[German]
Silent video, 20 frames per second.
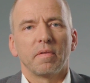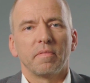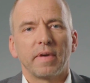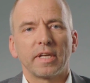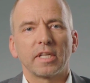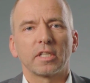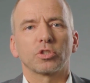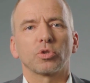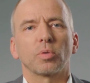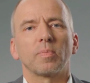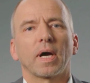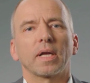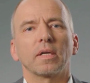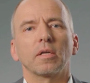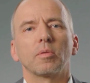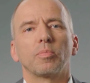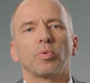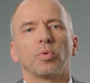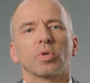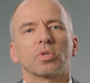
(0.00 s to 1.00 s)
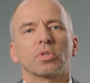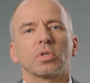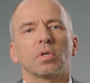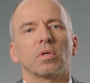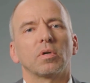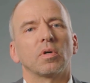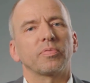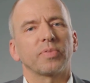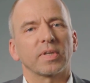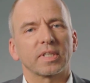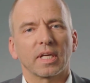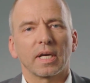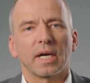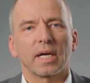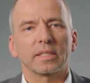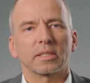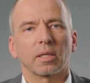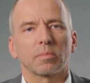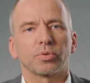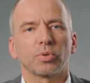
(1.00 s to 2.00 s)
Wenn es um Angebote und
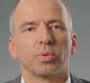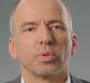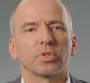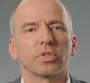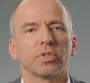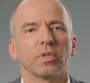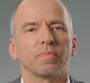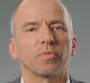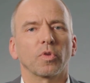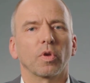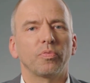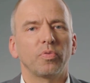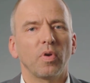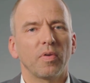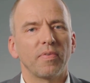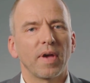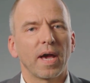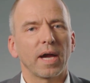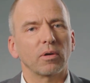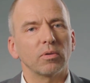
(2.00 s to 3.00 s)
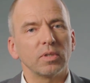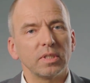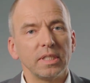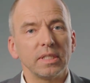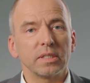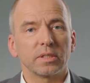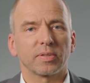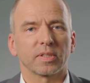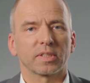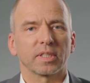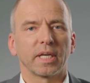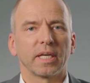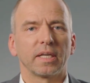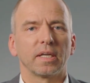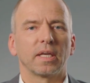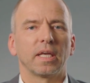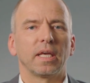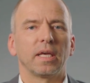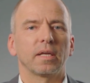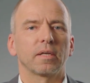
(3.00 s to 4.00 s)
Vertragsabschlüsse für Werk- und
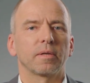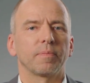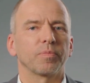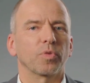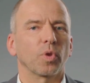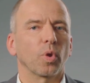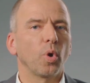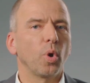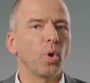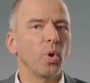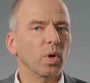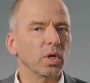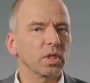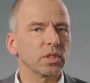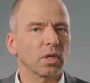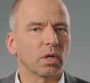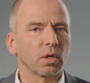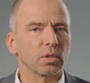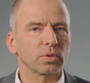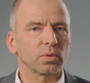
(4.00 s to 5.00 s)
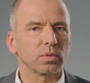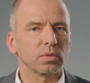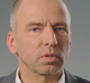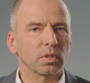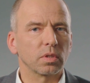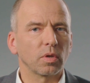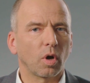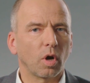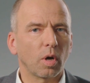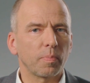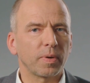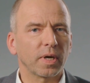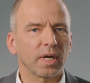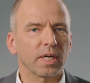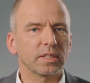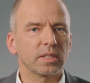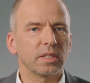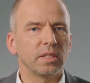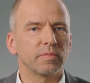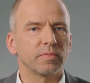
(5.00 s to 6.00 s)
Dienstverträge geht, höre ich aus unseren
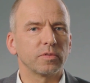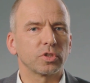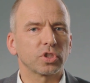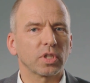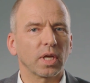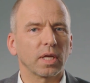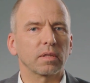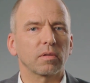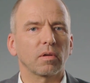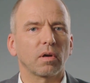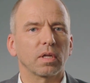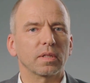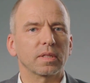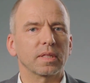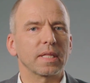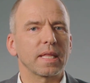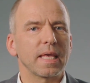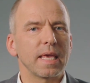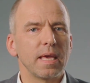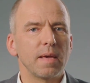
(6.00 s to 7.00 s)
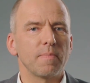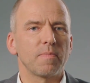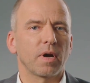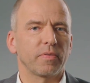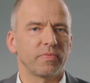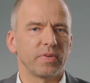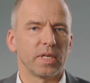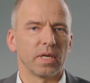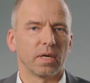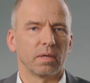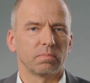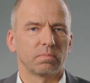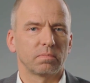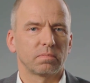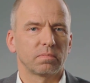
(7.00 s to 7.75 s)
operativen Standorten immer wieder.